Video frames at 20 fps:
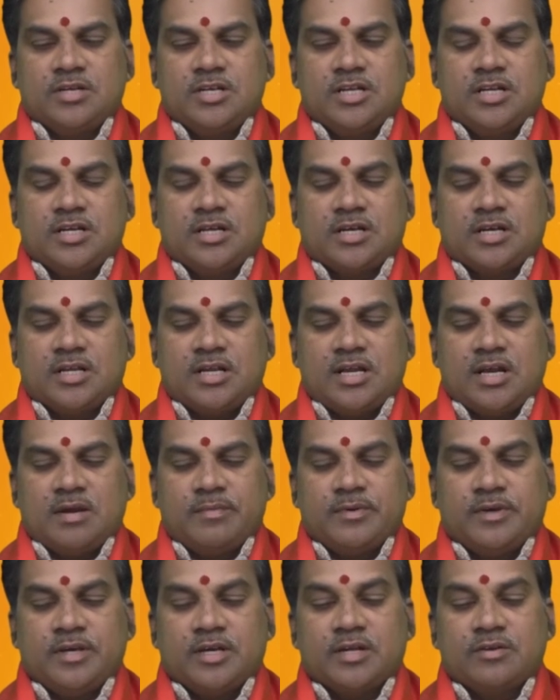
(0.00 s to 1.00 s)
రెండు గంటల
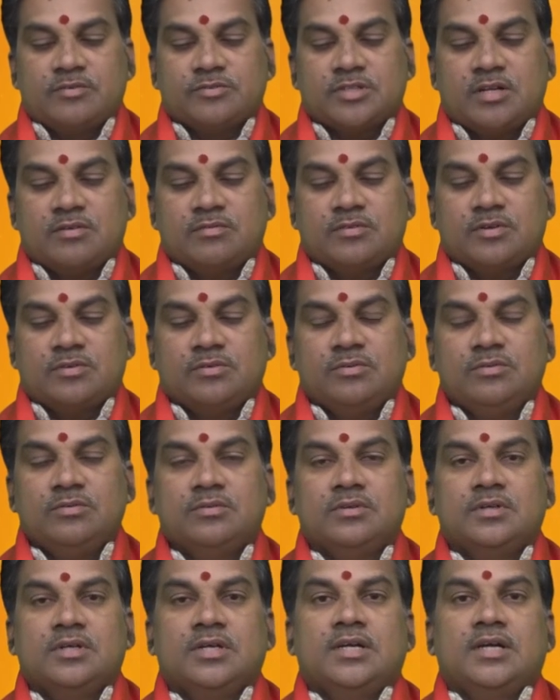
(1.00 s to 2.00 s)
యాభై ఆరు నిమిషాల వరకు
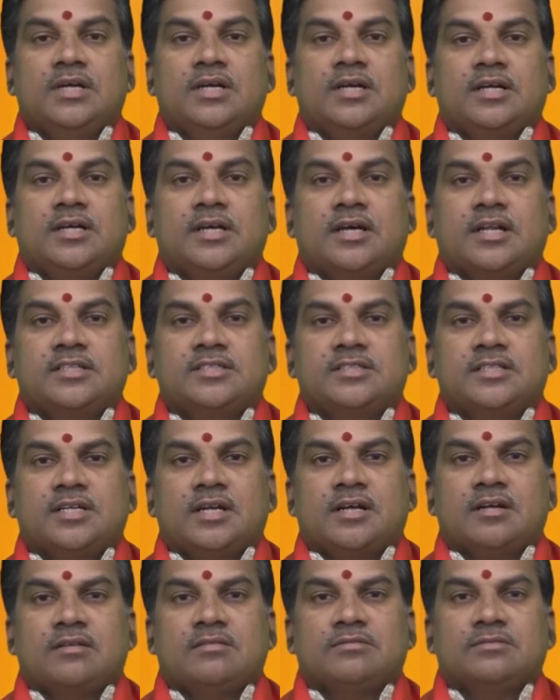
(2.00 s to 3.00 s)
గరజ
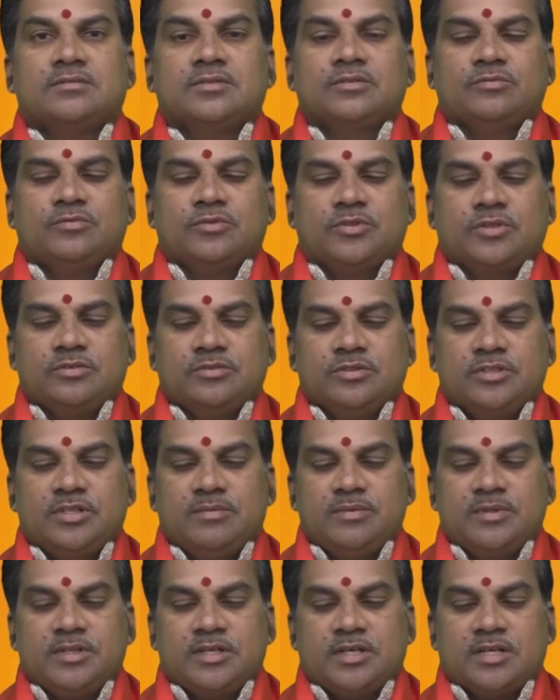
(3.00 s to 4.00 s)
కారణం ఉదయం
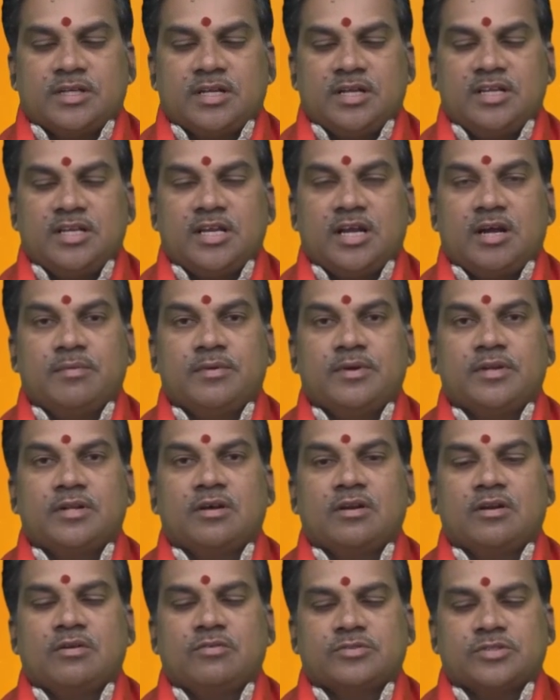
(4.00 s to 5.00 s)
ఎనిమిది గంటల యాభై
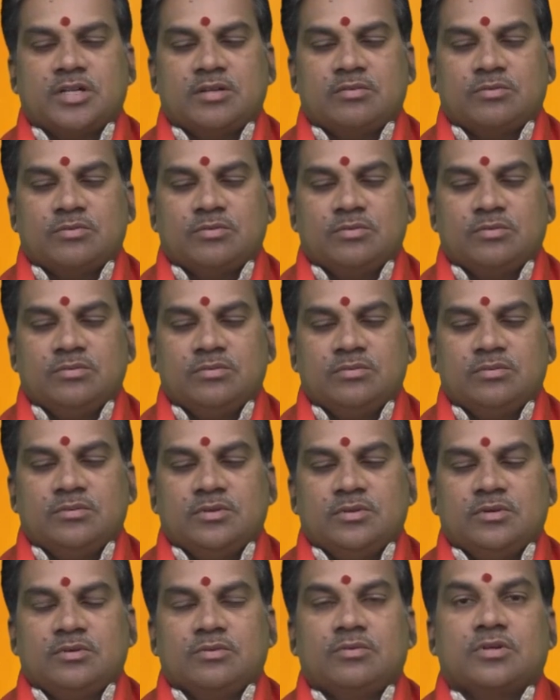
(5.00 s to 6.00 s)
నాలుగు నిమిషాల వరకు
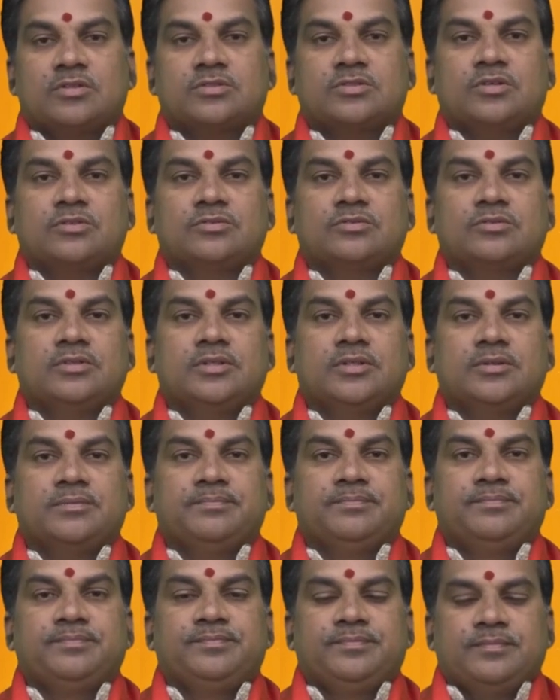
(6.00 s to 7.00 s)
కొనసాగుతుంది
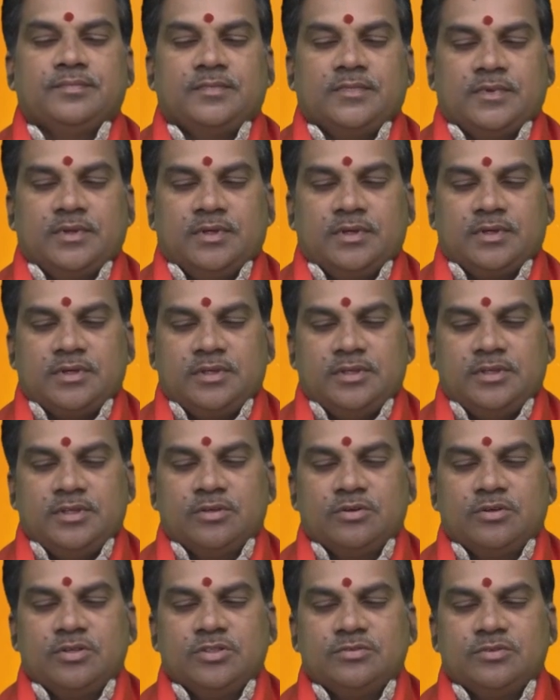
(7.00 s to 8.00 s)
ఇక
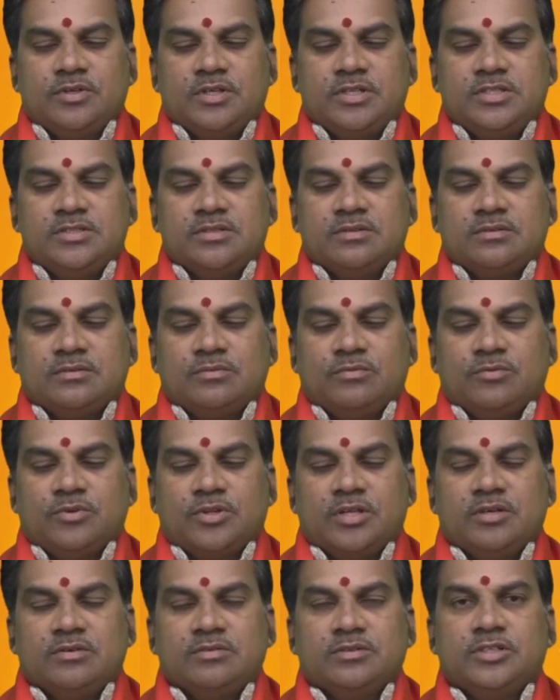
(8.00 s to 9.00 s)
ఈరోజు వర్జ్యం
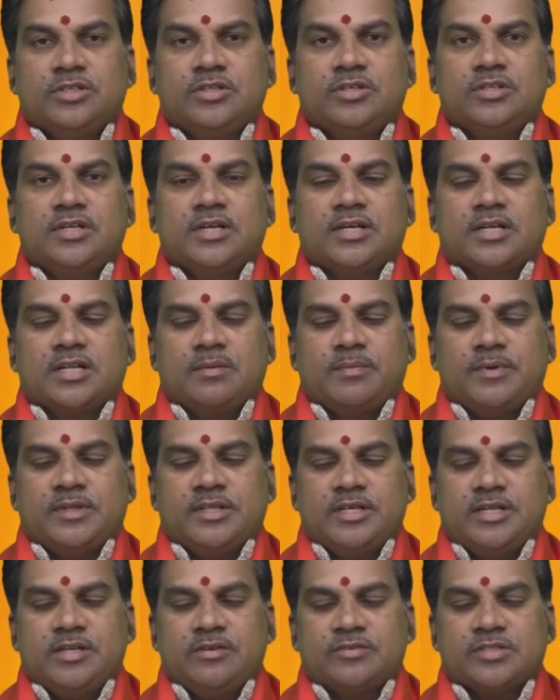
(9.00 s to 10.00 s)
ఉదయం ఏడు గంటల
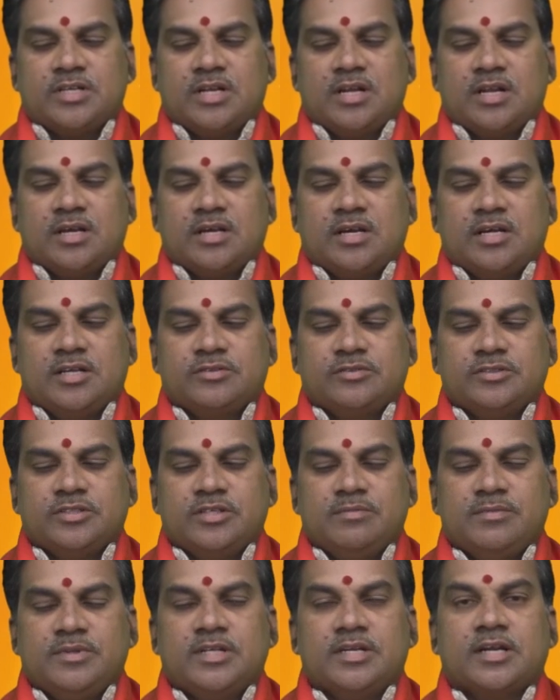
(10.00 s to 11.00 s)
పదిహేను నిమిషాలలాగా అయితే
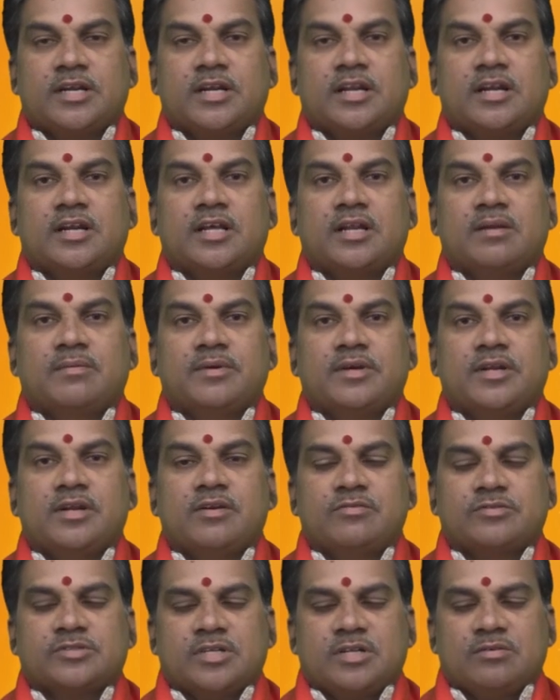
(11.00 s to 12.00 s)
ఎనిమిది గంటల నలభై ఏడు
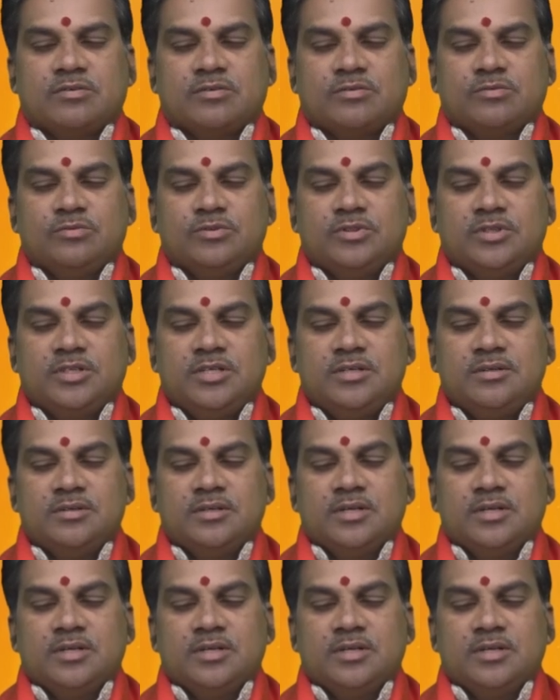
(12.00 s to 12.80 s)
నిమిషాల వరకు ఉంది